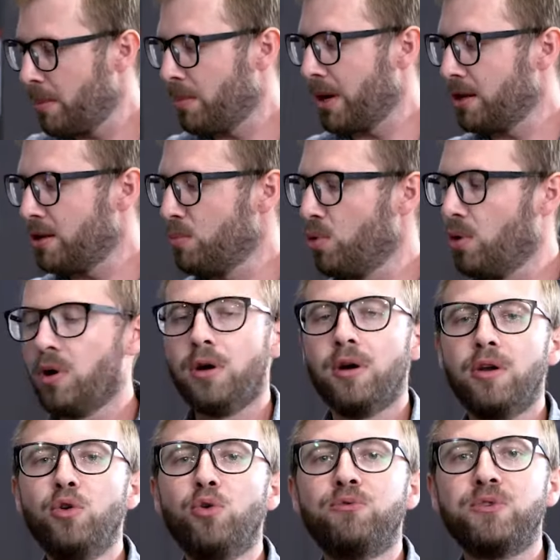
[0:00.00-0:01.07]
Поэтому
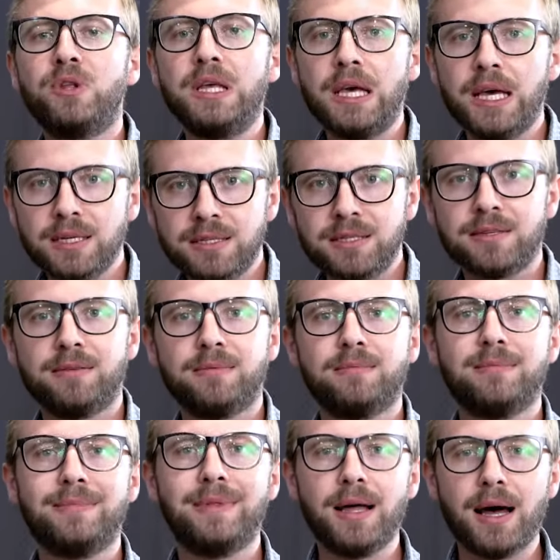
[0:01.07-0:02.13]
люфт есть,
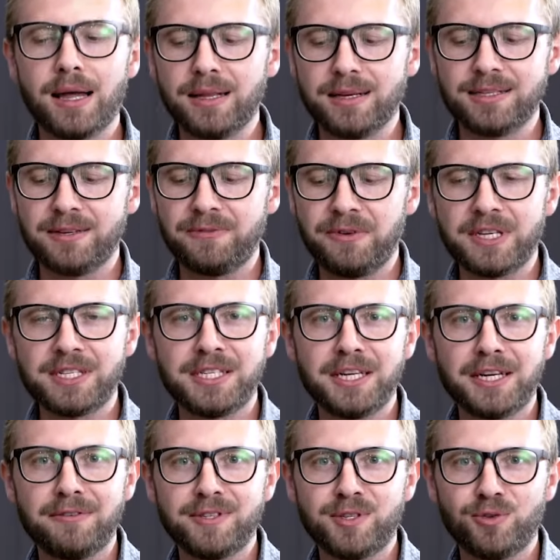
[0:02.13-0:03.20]
надо
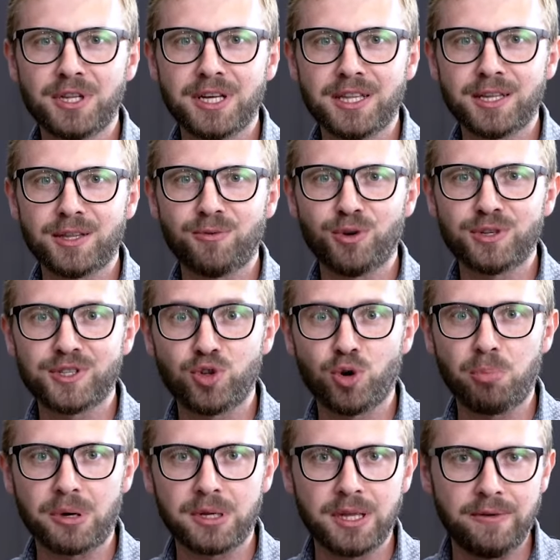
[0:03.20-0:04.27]
зафиксировать вот этот вот
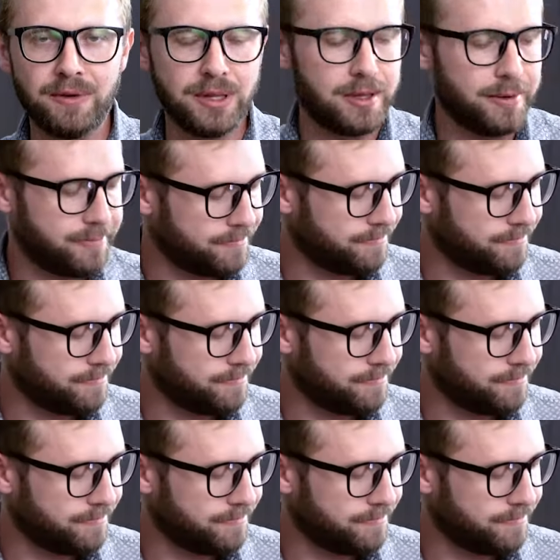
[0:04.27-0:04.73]
стопорный винт.